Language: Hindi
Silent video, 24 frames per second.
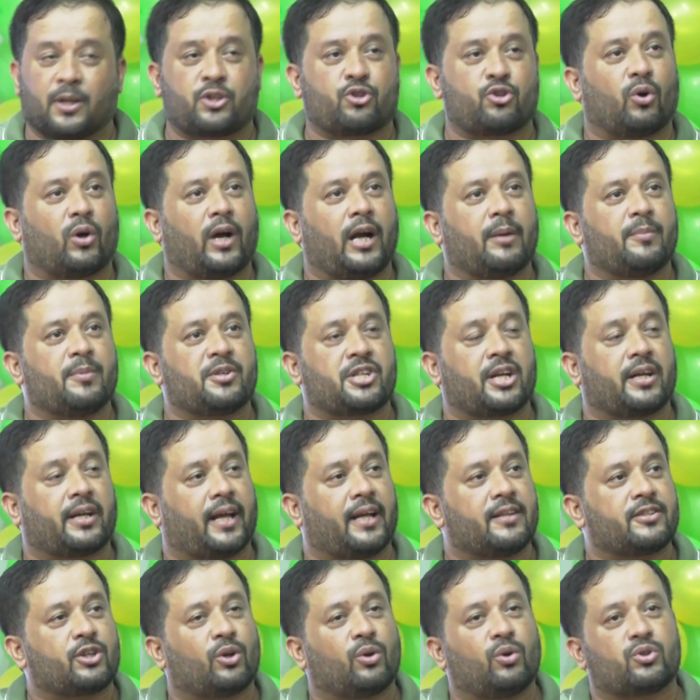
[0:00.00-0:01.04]
बच्चों का एडमिशन
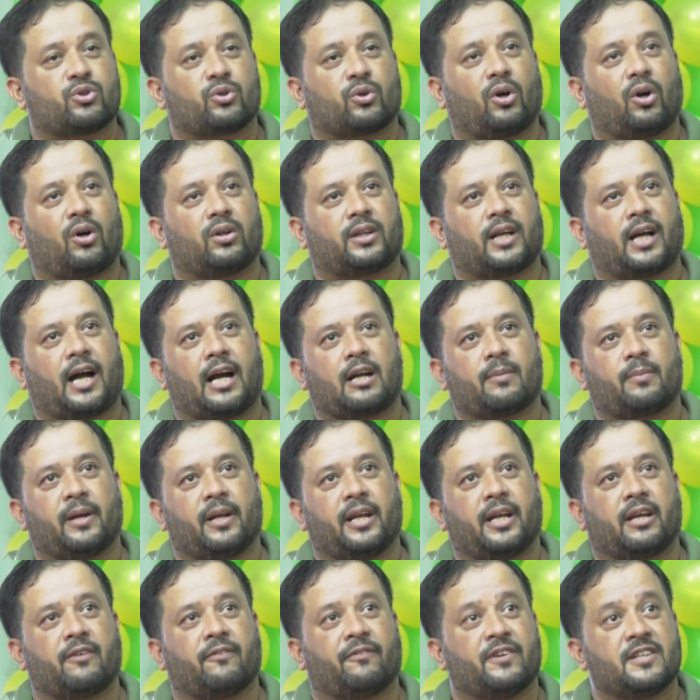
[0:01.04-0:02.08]
कैंसिल हो चुका होता है आठ
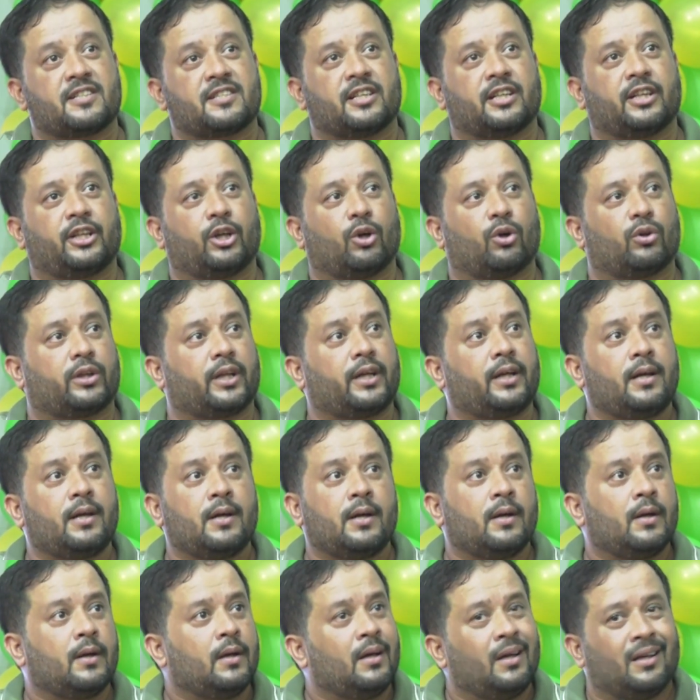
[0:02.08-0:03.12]
महीने की फीस नहीं दी होती
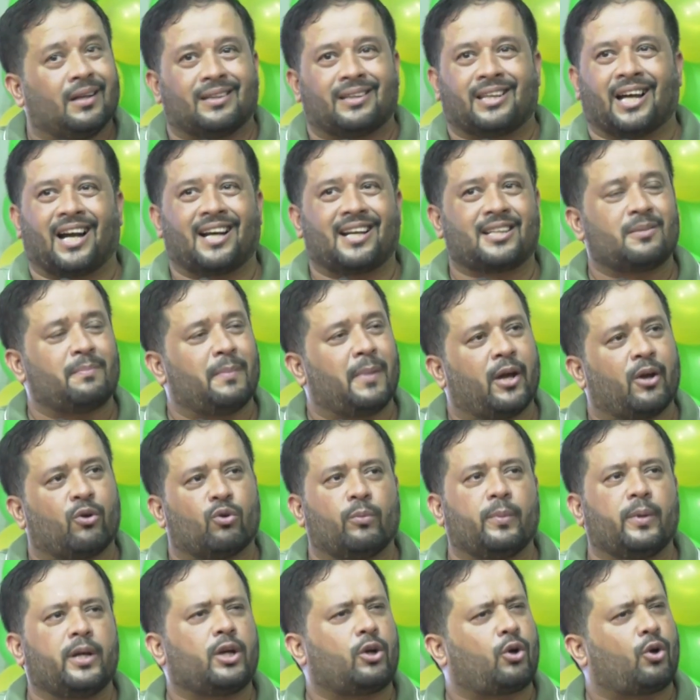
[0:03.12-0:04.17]
दर्द
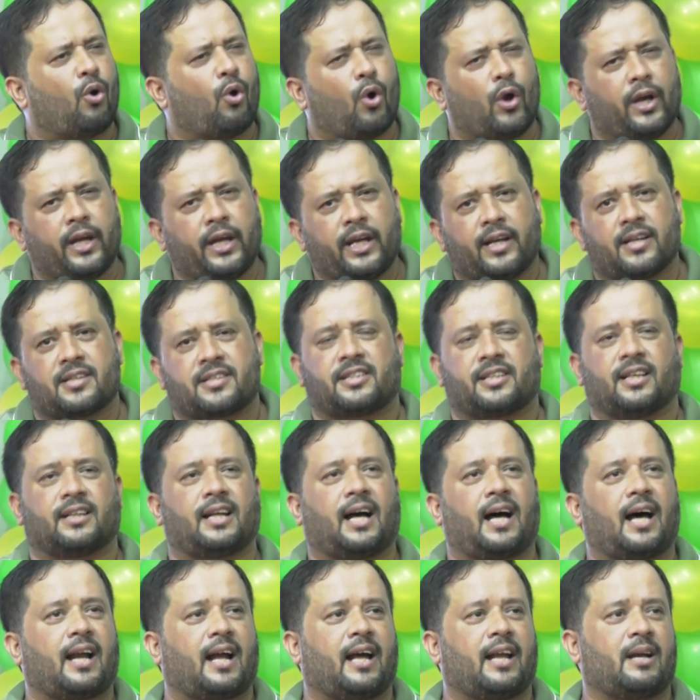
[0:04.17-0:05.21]
महरूमी कोई
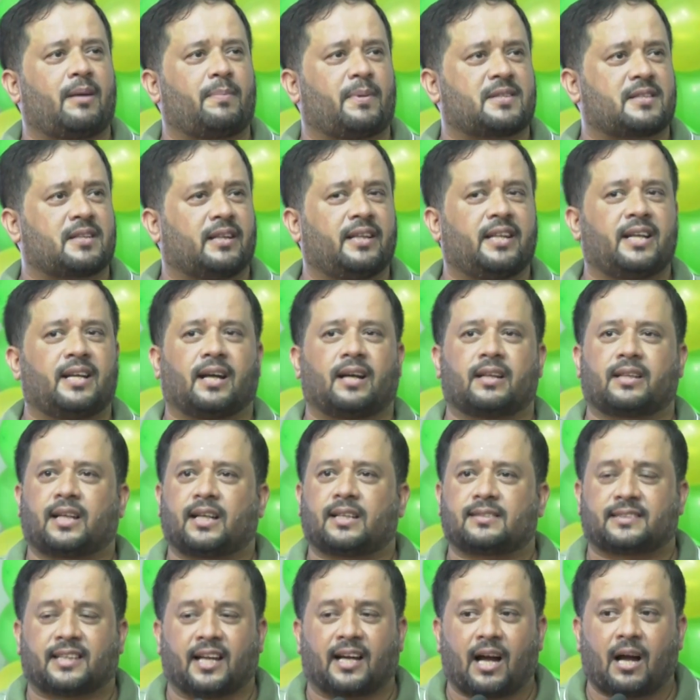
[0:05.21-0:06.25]
रिश्तेदार आना पसंद नहीं
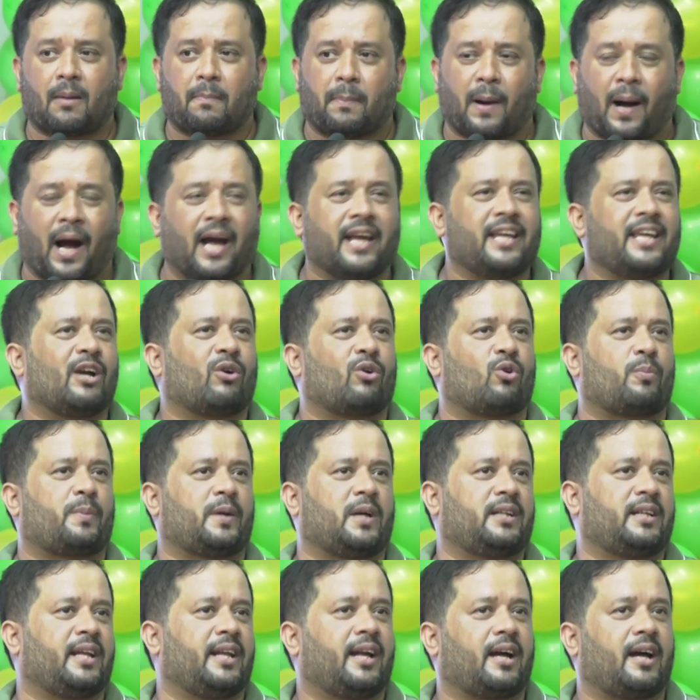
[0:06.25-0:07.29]
करता सगा भाई एक
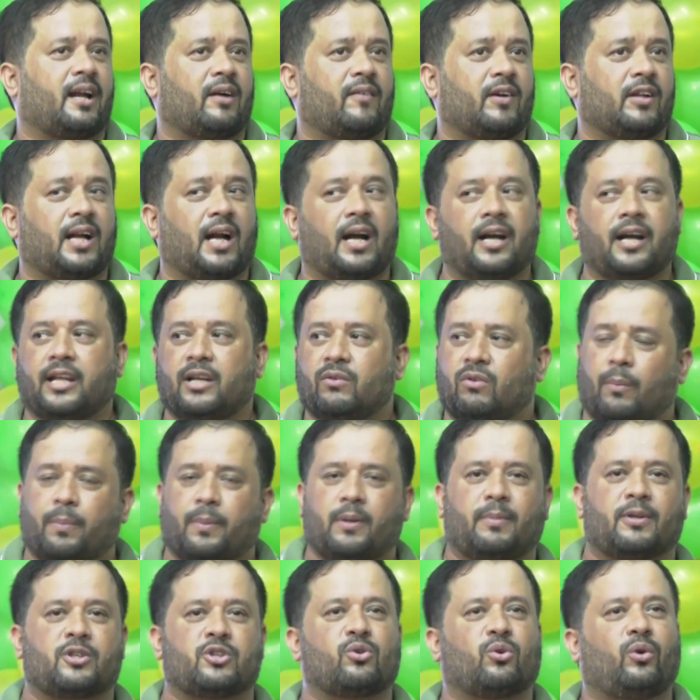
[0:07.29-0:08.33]
रुपया देने का रवादार नहीं वो
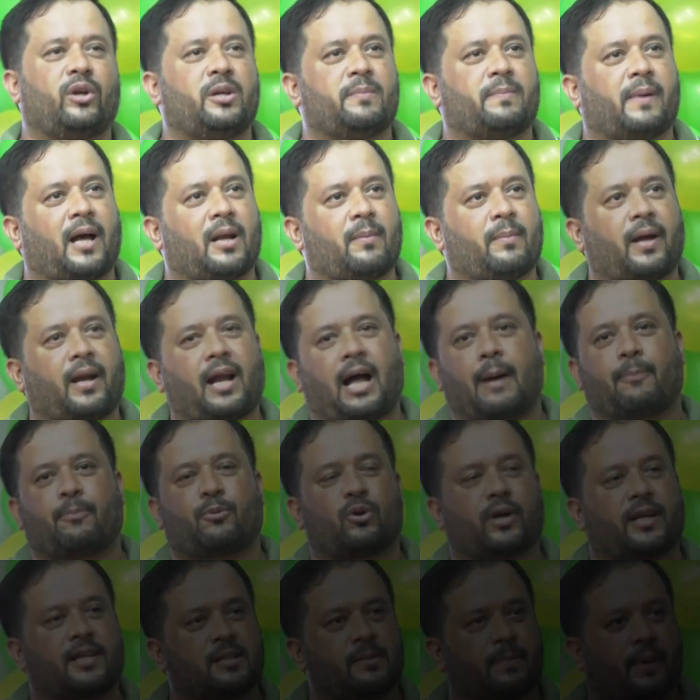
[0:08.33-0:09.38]
अपने बच्चों को नहीं पाल पा रहा
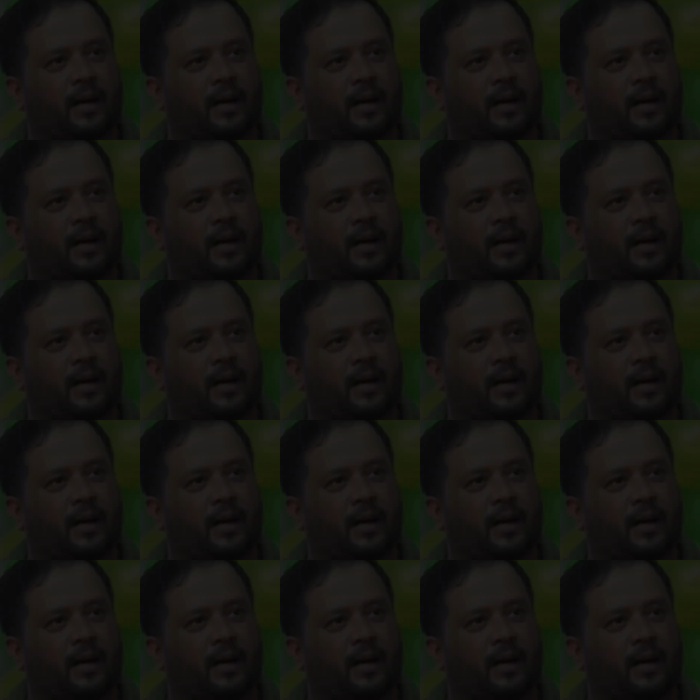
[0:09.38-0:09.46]
आपको कैसे